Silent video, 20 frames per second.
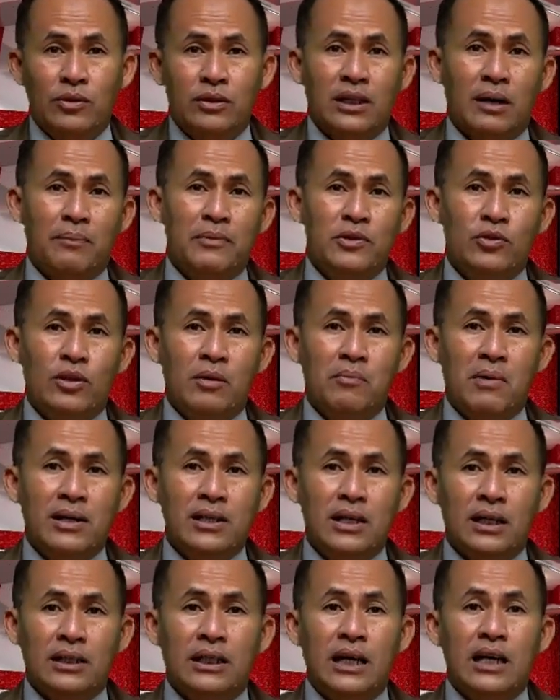tetapi juga
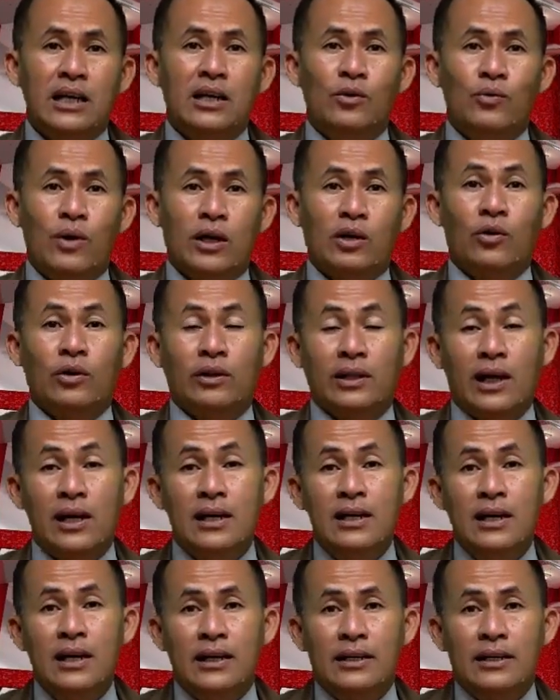banyak dari luar kota